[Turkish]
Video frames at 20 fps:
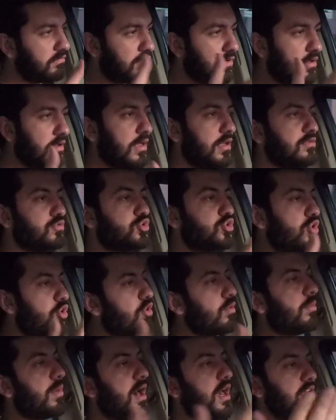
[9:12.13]
Ve
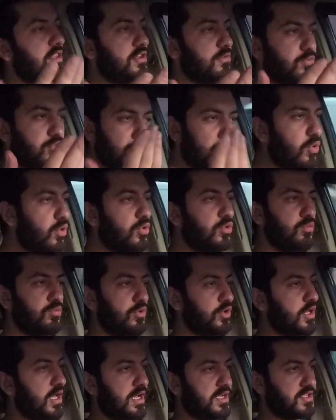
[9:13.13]
çoğu bayi de bunu
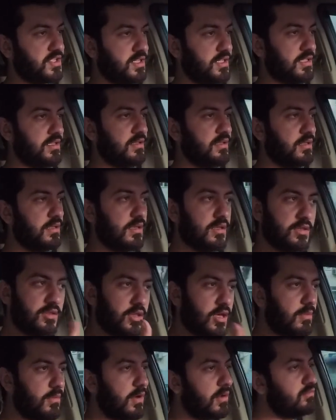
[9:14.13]
olumlu karşıladı.
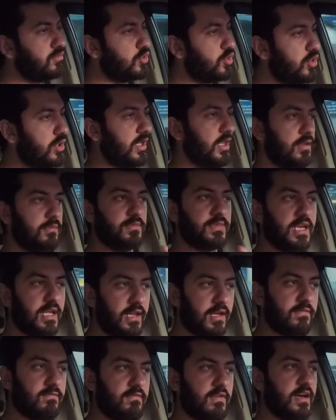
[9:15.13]
Tamam görelim
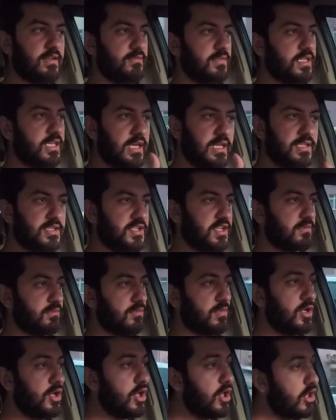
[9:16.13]
gelen var mı
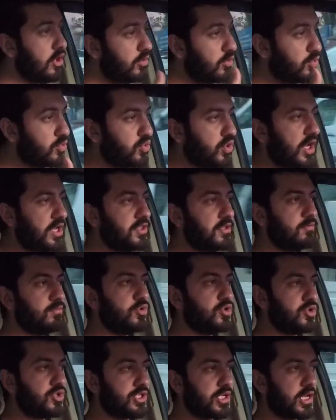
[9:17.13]
gelecek mi? Hyundai'de
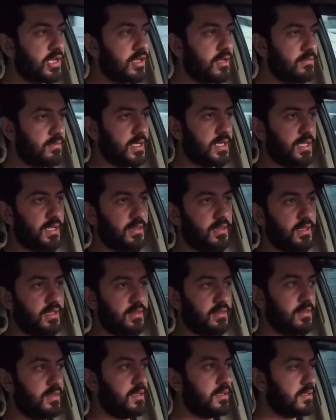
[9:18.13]
müthiş rakamlar
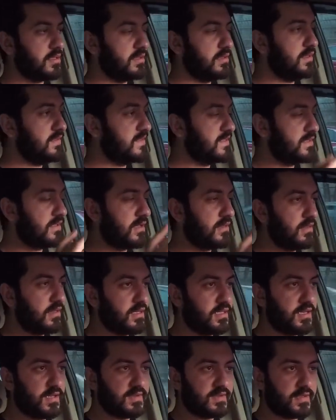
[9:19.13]
elde ettik.
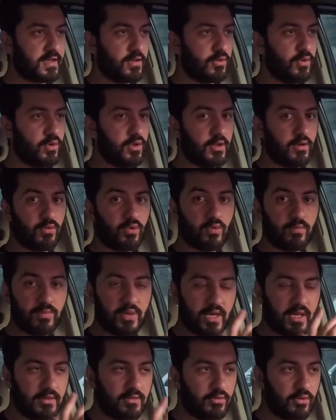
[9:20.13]
Nissan'da keza öyle,
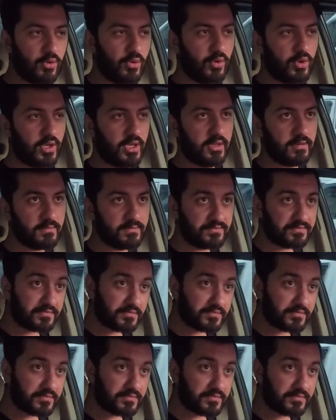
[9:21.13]
Opel'de öyle.